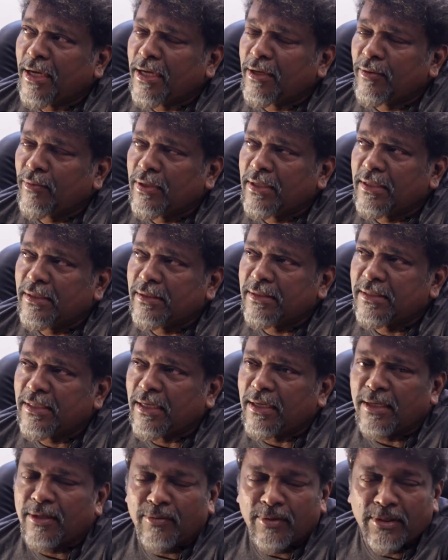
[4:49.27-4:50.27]
மாயவா
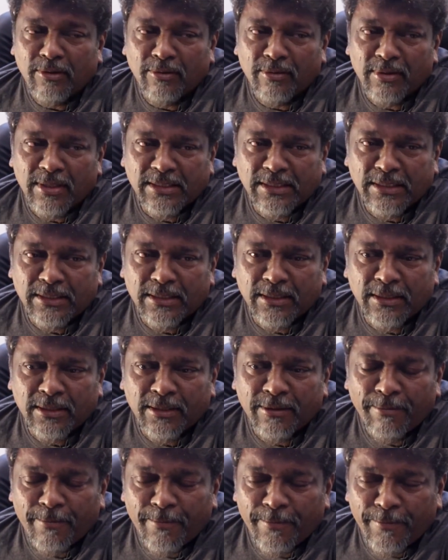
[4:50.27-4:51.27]
சாங்கை வந்து அவர்
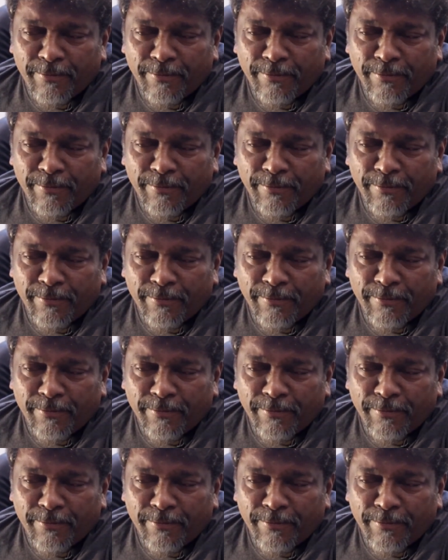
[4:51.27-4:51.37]
ரசித்தது